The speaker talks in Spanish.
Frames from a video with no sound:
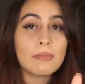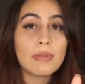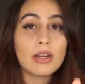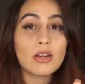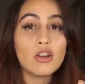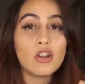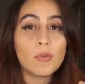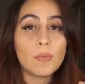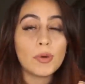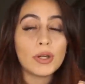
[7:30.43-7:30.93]

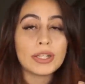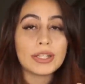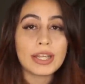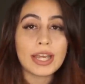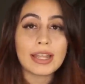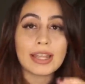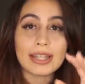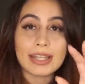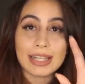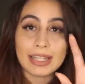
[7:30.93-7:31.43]
embargo, los
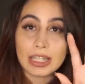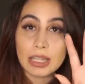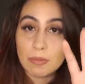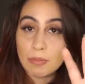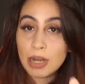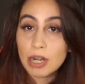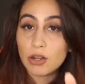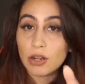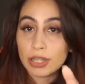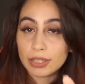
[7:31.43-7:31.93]
policías
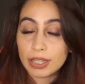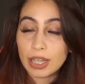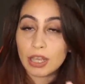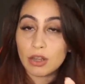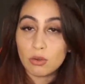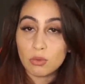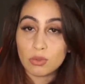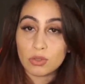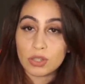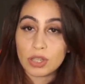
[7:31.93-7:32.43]
desestimaron esta
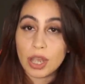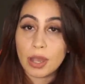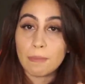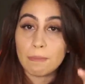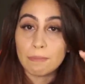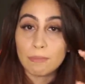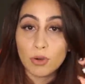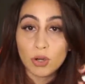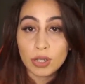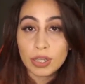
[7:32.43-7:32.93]

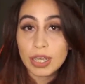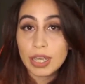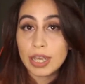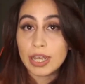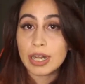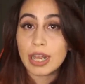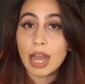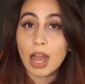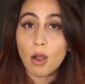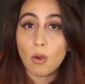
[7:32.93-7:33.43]
denuncia
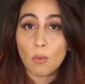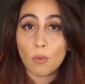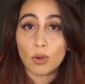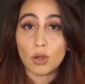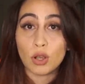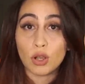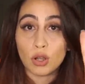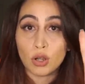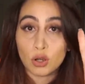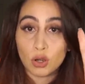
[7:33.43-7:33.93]
porque era
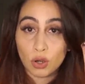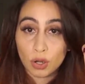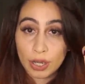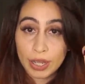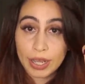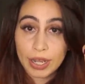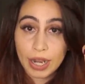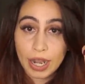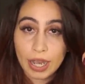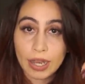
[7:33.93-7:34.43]
un
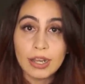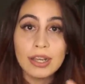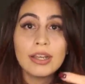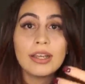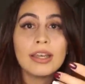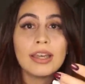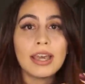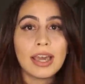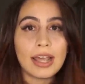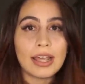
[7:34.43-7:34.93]
colega.
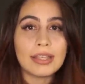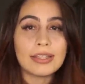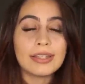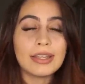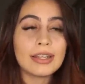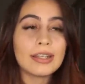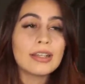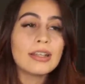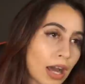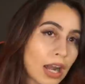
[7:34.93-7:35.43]
Es
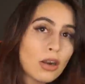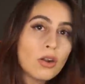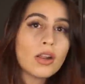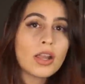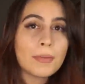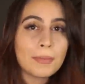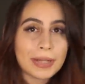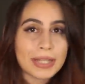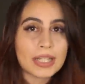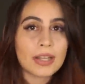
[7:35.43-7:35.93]
decir, algo
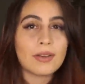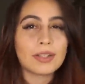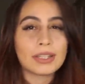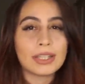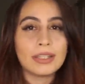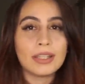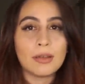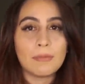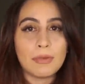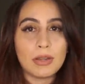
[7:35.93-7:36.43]
que pasa
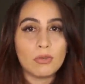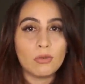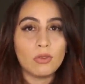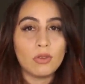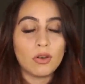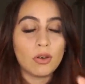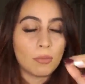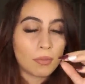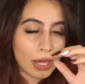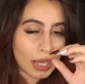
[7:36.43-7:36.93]
bastante a
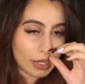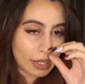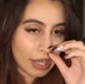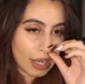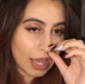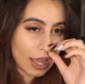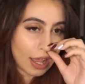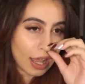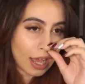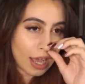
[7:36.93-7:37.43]
menudo, más
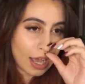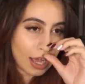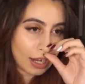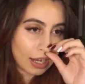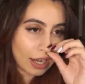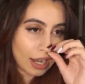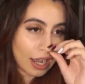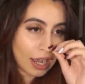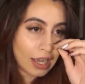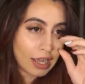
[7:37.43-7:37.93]
que nada
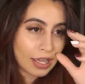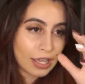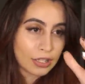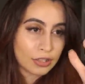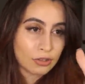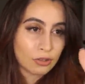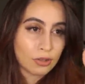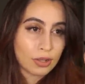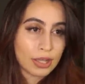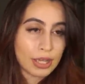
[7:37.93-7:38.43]
acá,
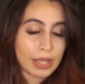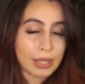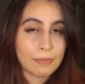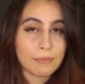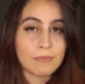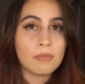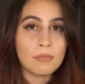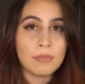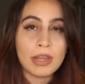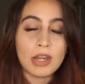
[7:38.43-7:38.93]
esto
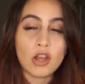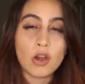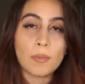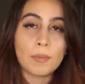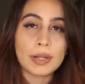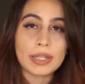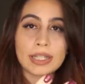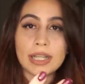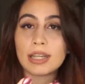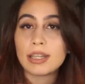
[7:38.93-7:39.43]
de
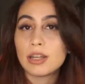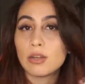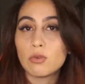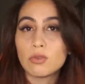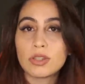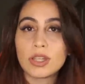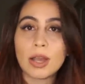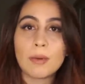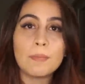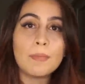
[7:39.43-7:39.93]
menospreciar
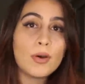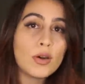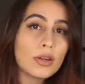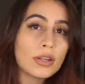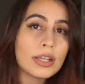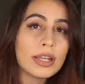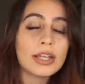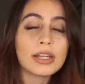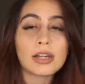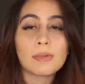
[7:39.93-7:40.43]
denuncias
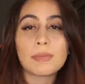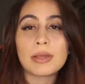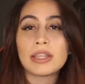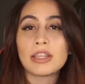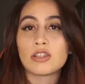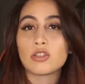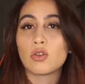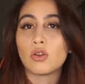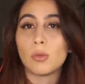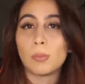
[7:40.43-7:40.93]
porque de
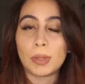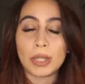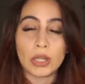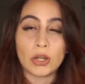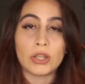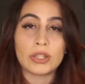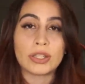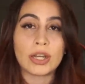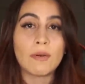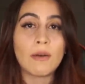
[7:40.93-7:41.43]
repente es un
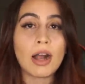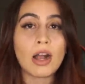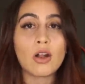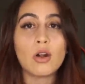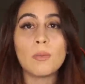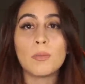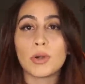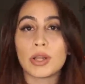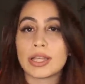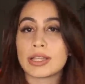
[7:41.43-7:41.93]
compañero de
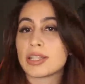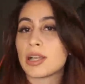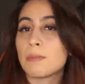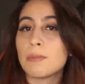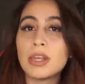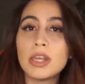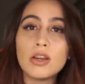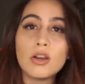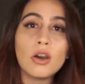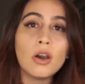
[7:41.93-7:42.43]
trabajo, porque es
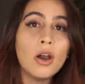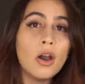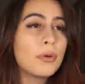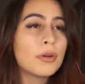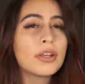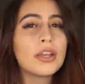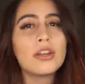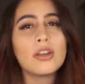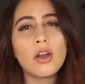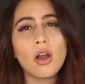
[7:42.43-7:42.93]
amigo,
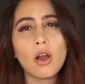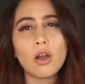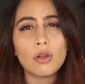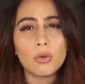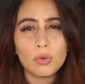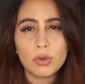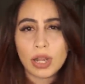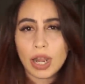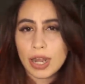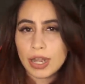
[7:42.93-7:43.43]
porque no,
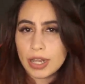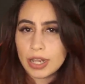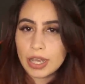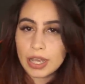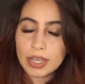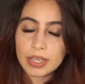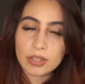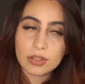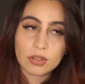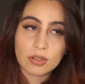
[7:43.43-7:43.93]
nunca
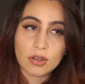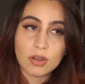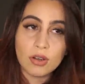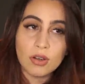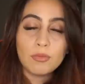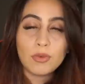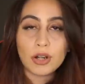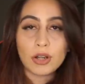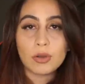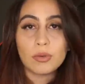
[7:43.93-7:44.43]
haría
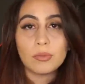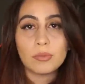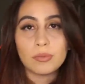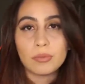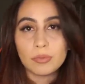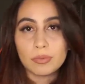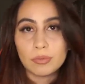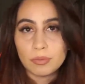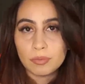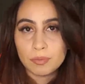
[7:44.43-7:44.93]
eso. Bueno,
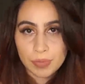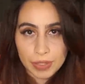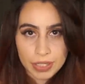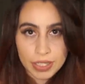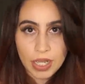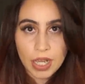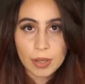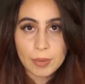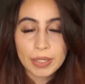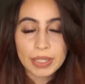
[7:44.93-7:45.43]

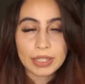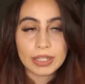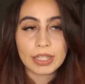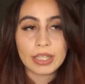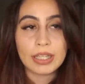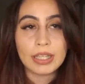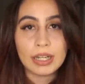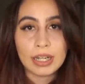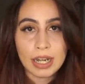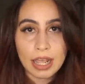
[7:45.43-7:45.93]

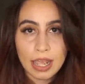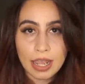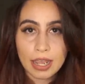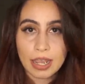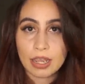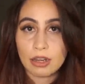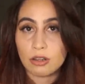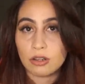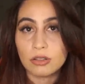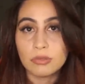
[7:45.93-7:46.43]
Básicamente le
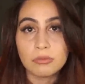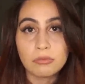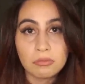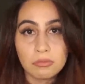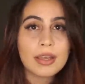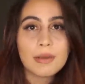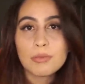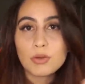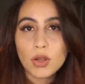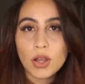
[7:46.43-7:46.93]
dijeron
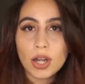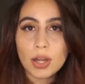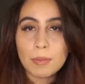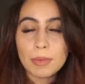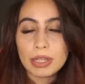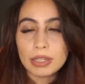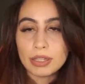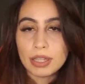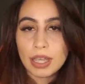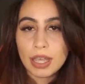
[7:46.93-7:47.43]
que
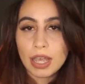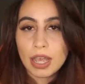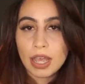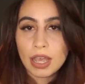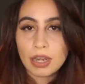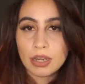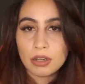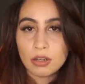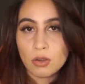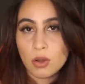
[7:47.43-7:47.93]

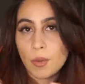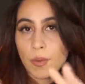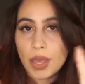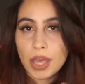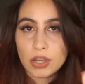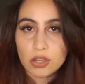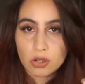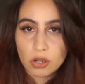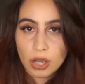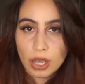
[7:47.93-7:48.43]
probablemente él no
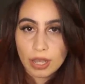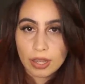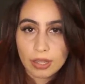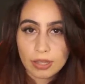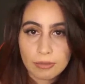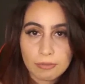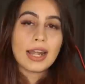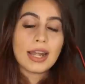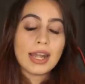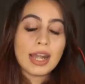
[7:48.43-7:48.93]
había hecho
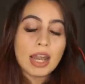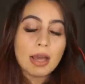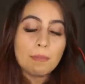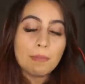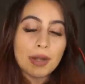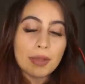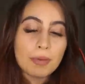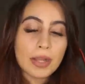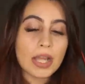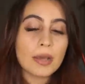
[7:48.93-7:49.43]
nada.
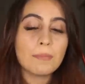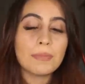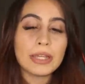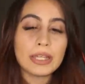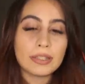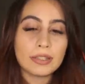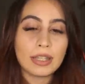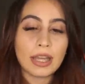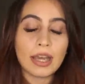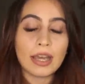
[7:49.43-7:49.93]
La primera
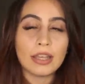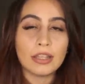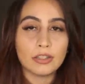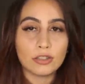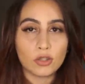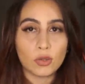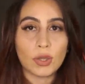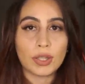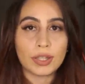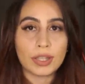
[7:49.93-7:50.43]
pista
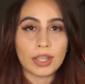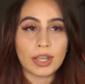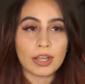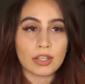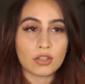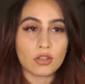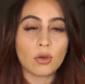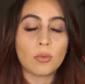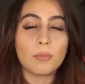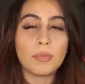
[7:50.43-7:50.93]
en todo este
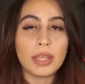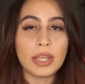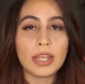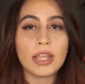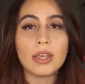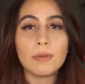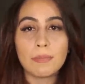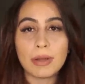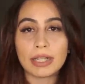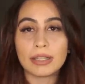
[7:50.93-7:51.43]
caso
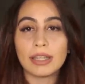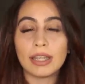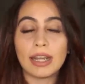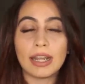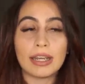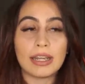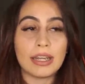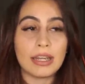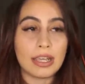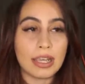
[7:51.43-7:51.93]
viene de parte de
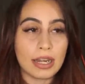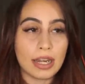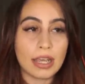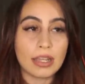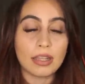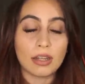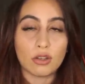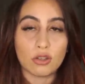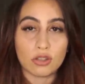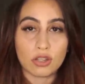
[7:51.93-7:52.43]
la
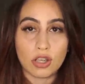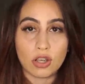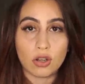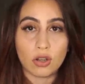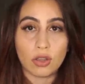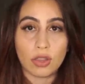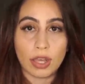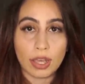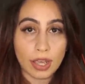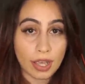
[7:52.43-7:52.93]
niñera de los
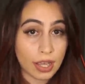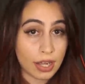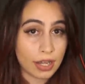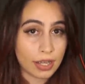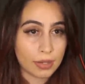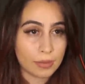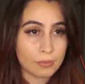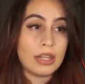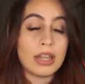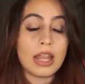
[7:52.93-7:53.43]
hijos de
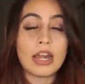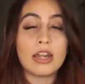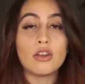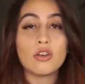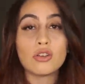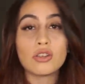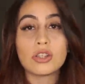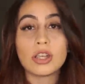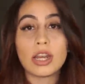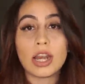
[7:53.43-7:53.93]
Helle. La
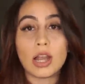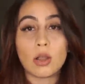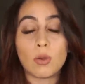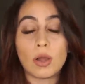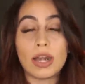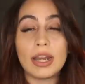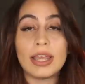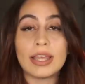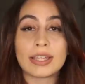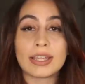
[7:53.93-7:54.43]
noche en la
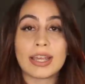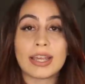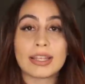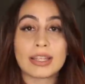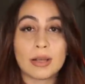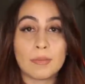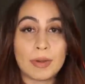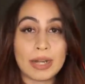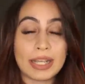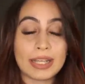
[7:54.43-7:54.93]
cual ella
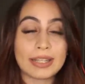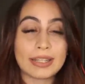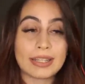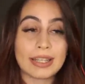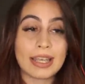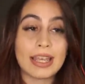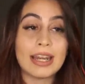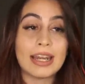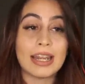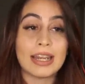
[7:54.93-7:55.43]

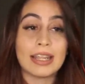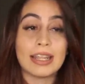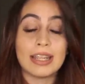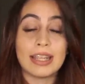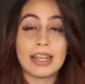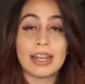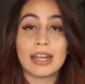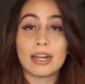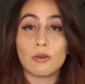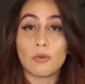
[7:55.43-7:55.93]
desaparece, la
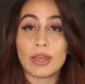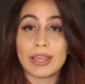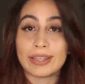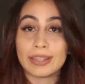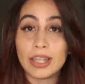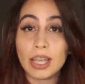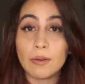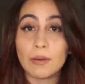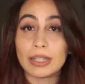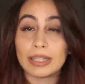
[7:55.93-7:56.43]
niñera no
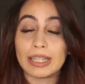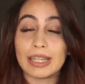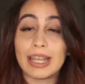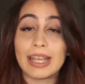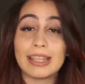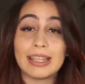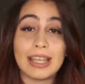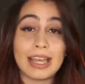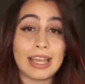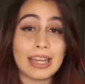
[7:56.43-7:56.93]
estaba,
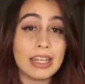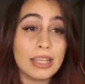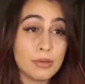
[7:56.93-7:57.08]
tenía el día